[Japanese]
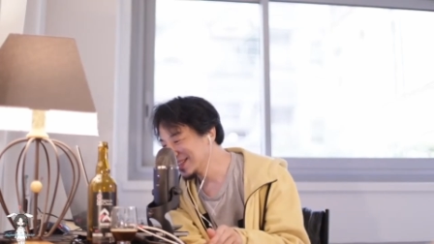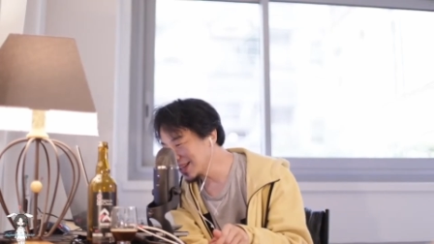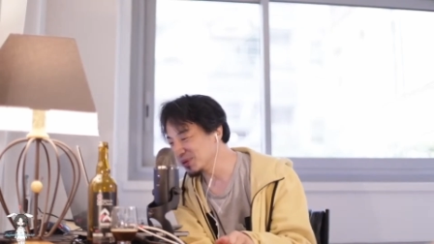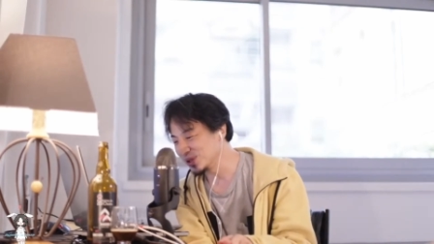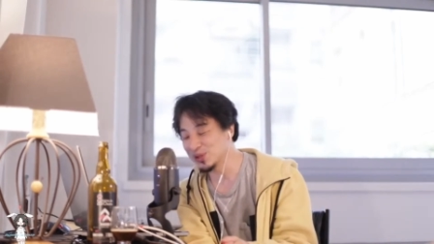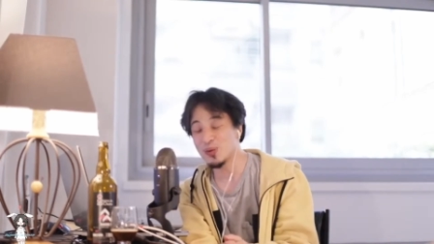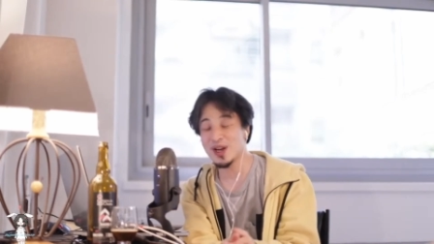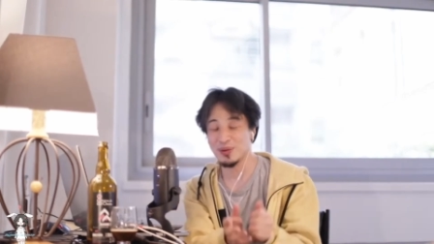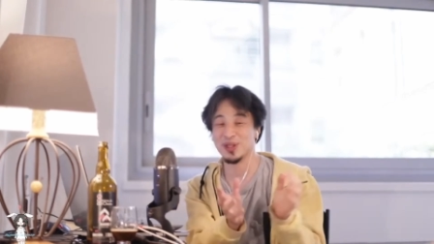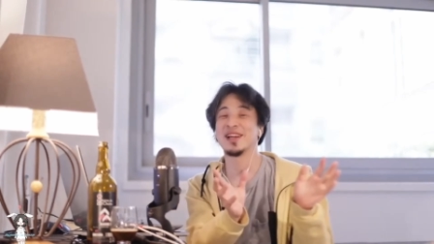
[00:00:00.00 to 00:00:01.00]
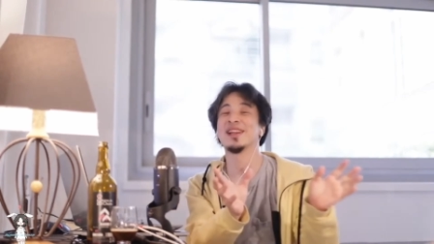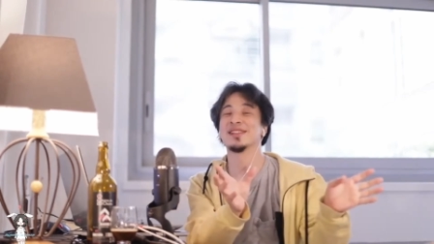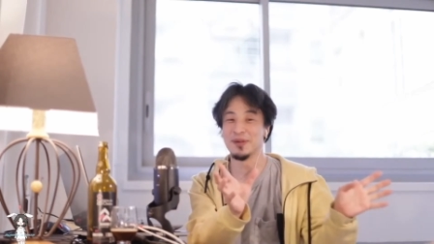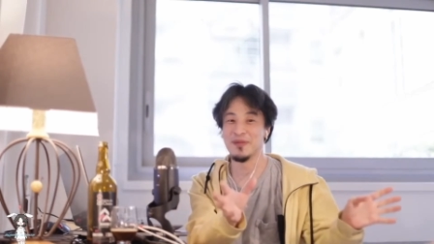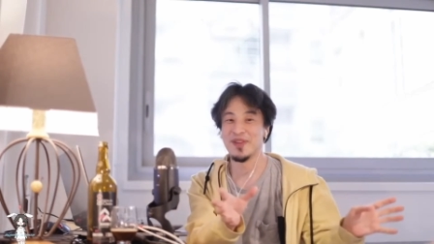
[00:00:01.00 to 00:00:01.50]
多分小学校だけなんです
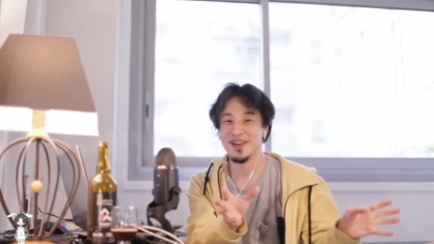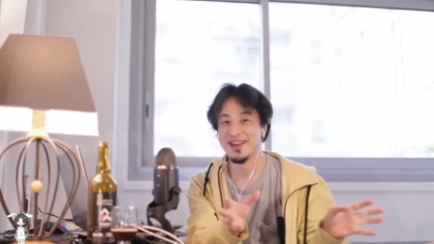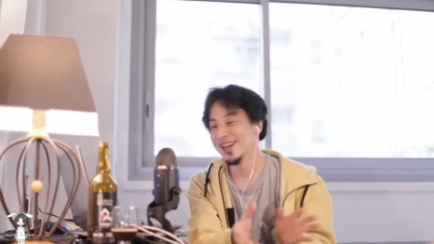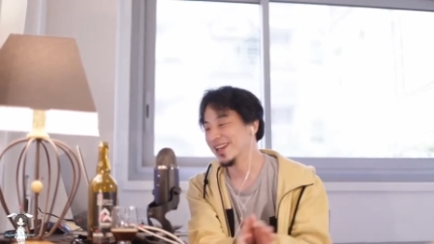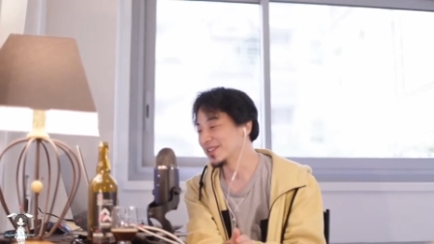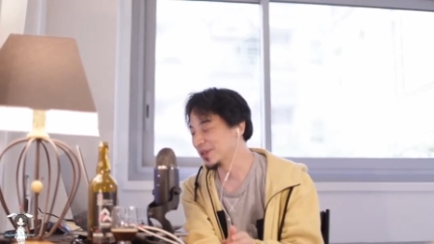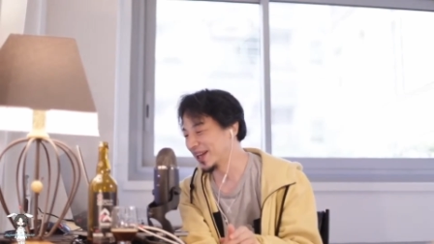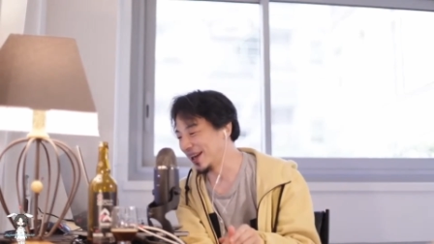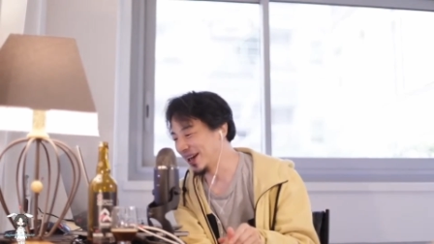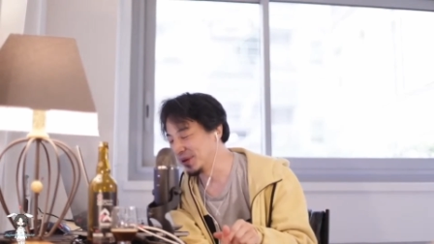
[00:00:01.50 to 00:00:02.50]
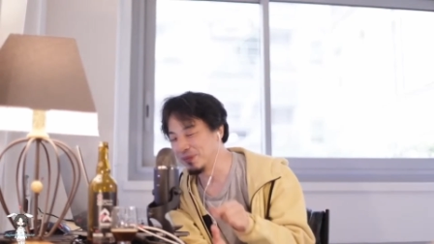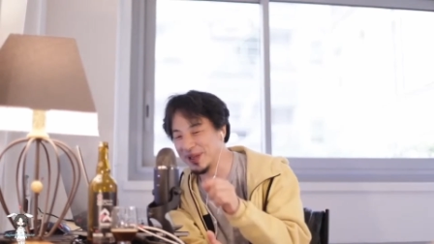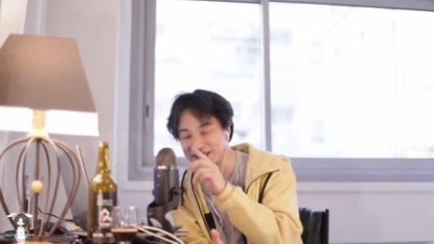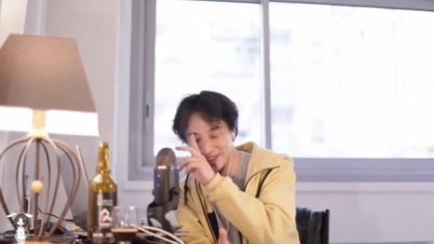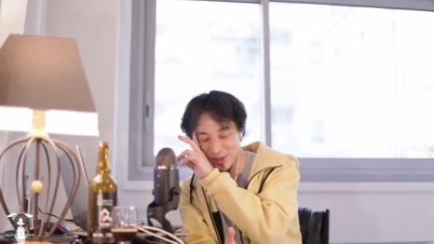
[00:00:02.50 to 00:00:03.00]
よ。そのなんかあの、
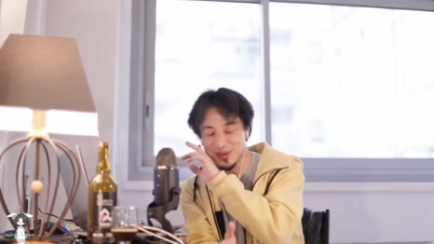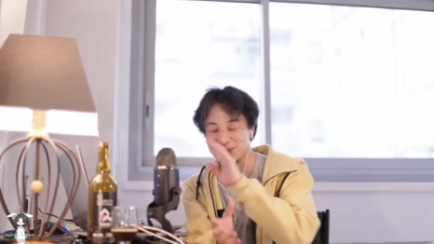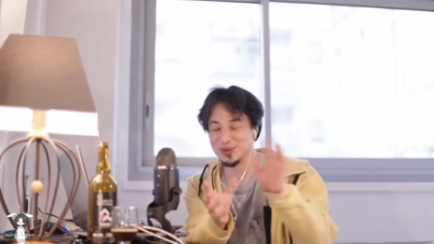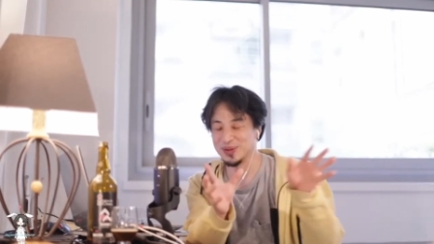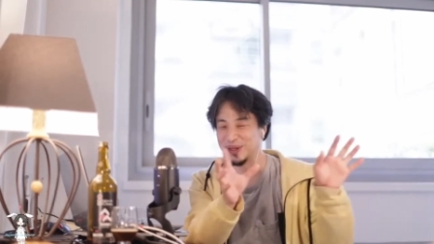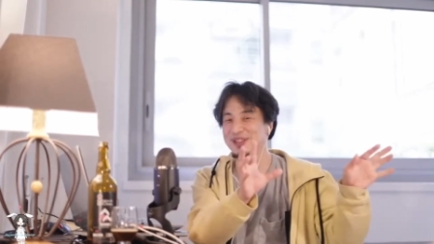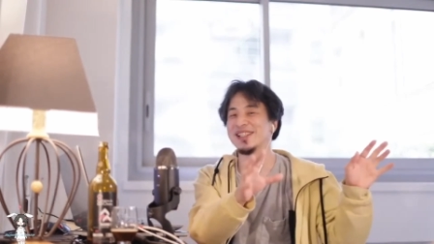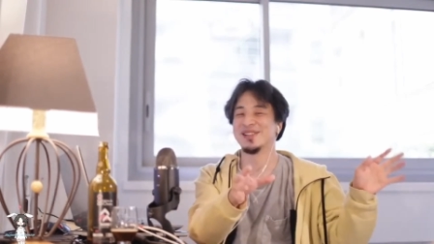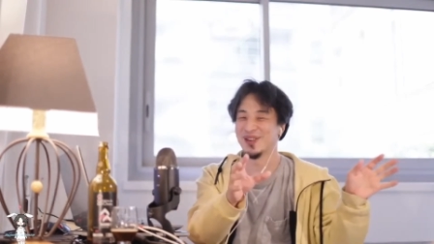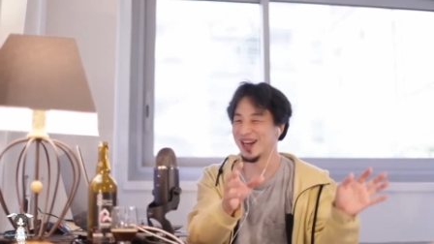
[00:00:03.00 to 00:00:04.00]
ベン・ジョンソンとか別ですよ。